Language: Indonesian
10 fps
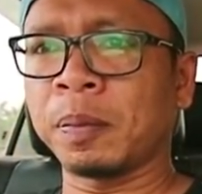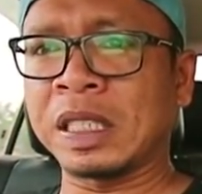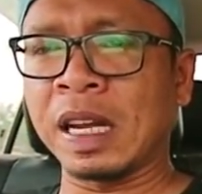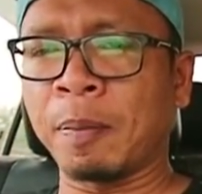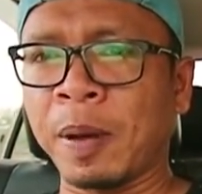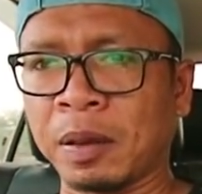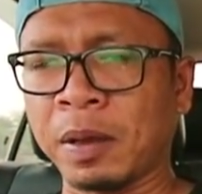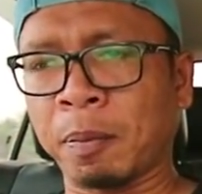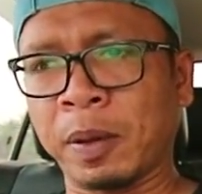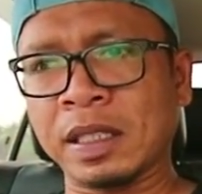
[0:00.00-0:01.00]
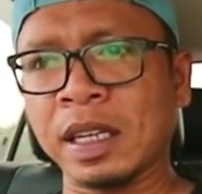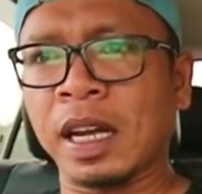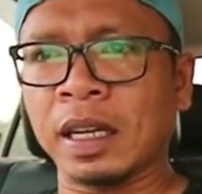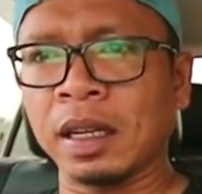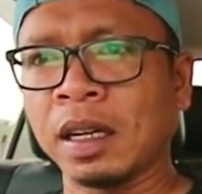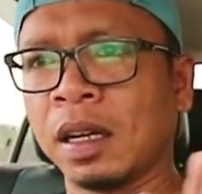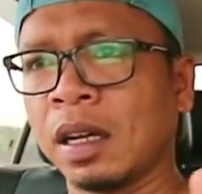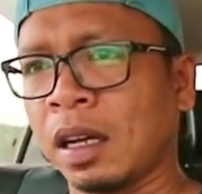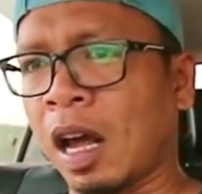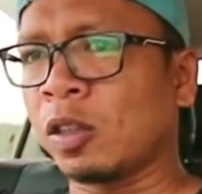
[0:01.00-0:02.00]
pejabat yang biasanya
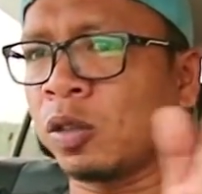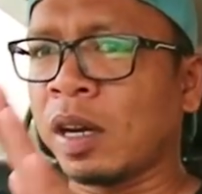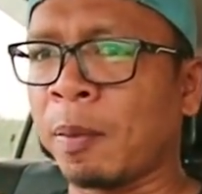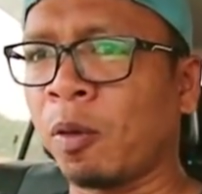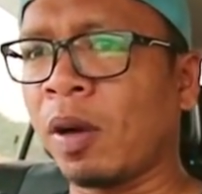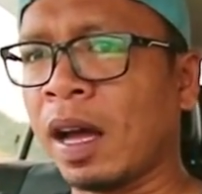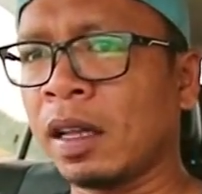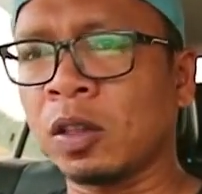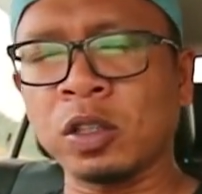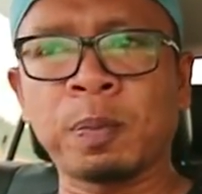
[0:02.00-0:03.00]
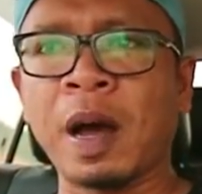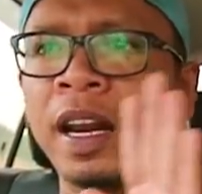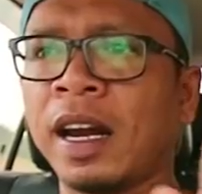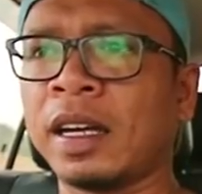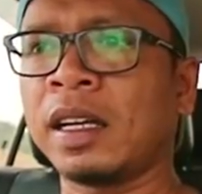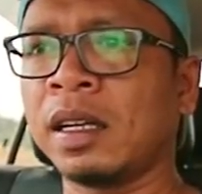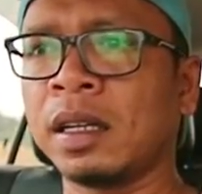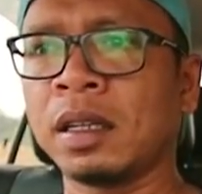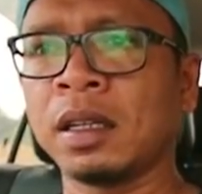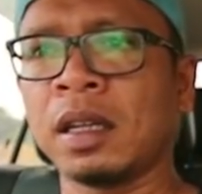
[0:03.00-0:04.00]
kalau sudah pulang terus balik lagi
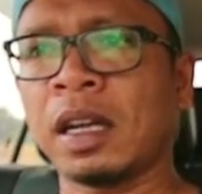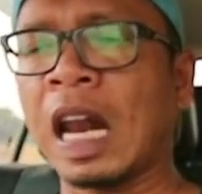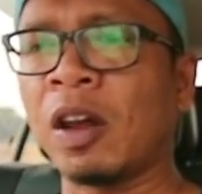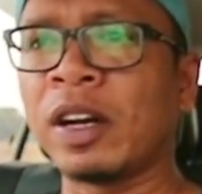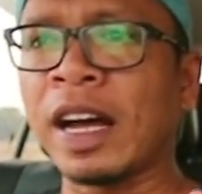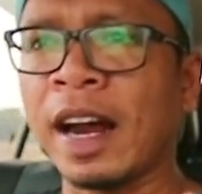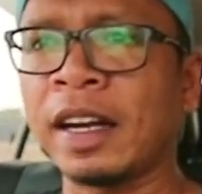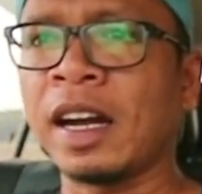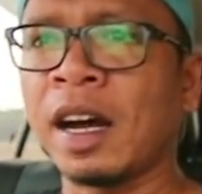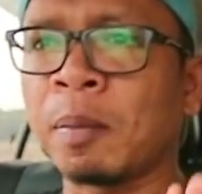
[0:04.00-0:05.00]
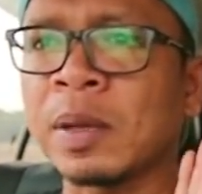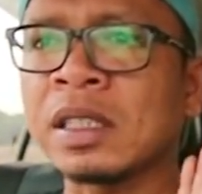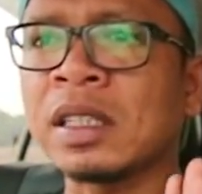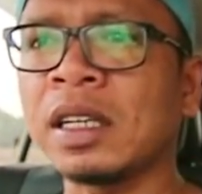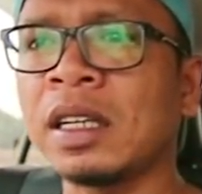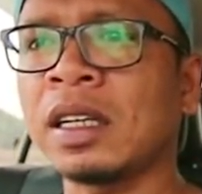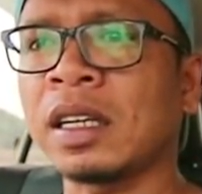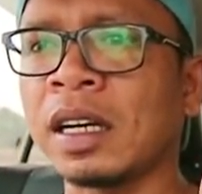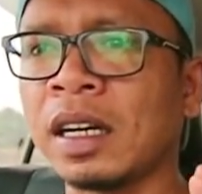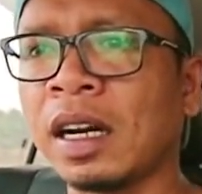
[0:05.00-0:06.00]
kalau ndak ada mesti
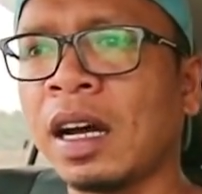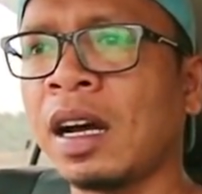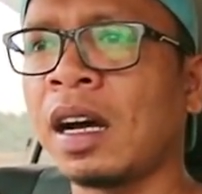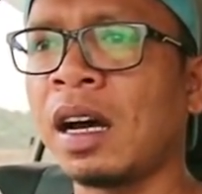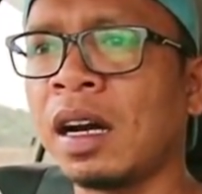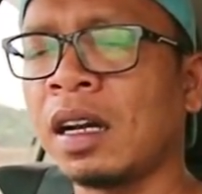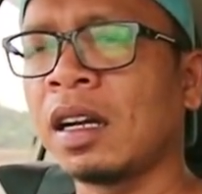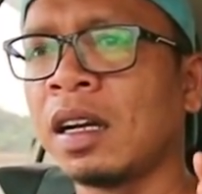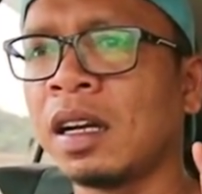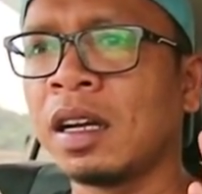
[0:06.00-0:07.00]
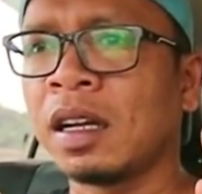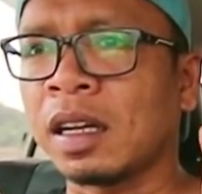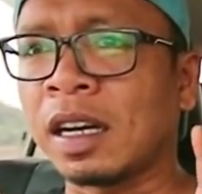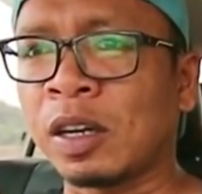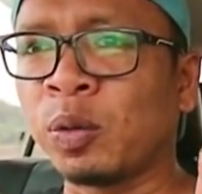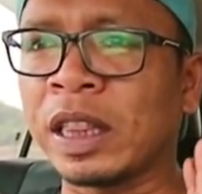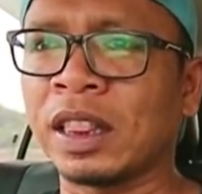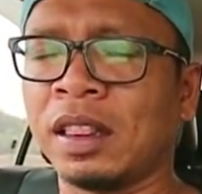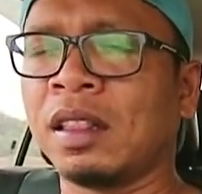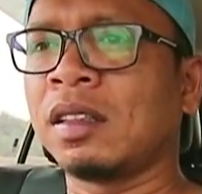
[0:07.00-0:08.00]
kena kena duit
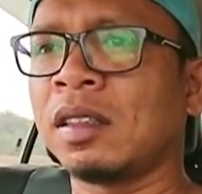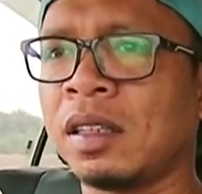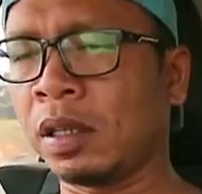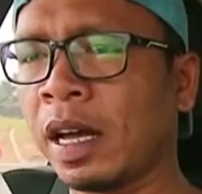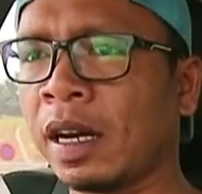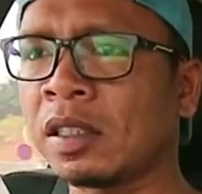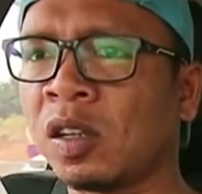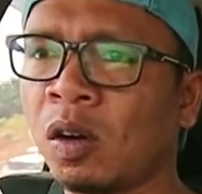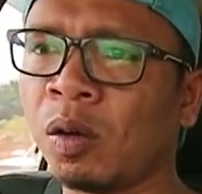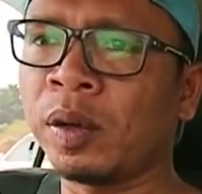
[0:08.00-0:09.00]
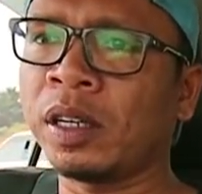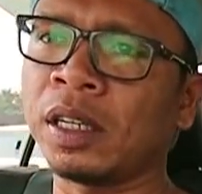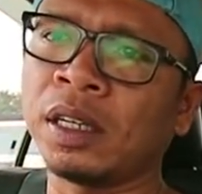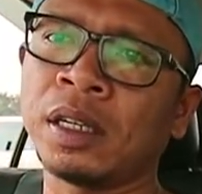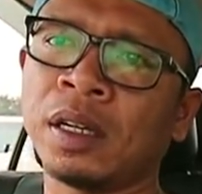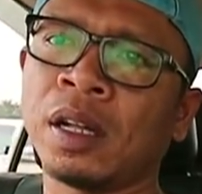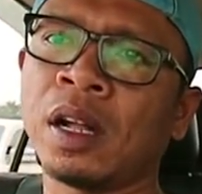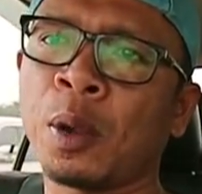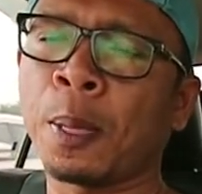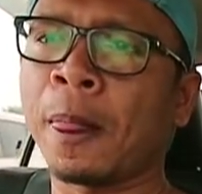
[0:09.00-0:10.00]
di era Jokowi
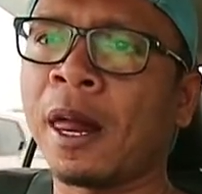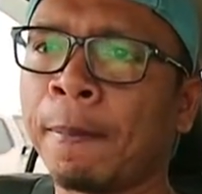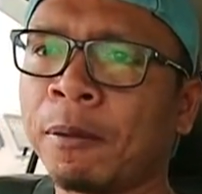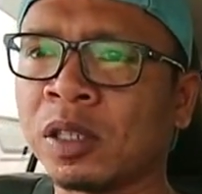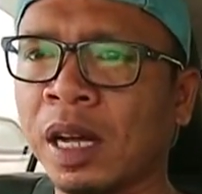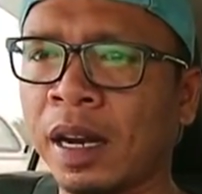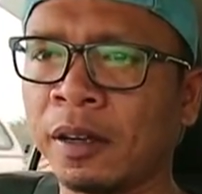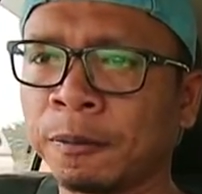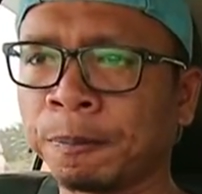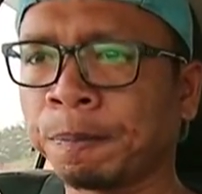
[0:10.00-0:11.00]
dihapuskan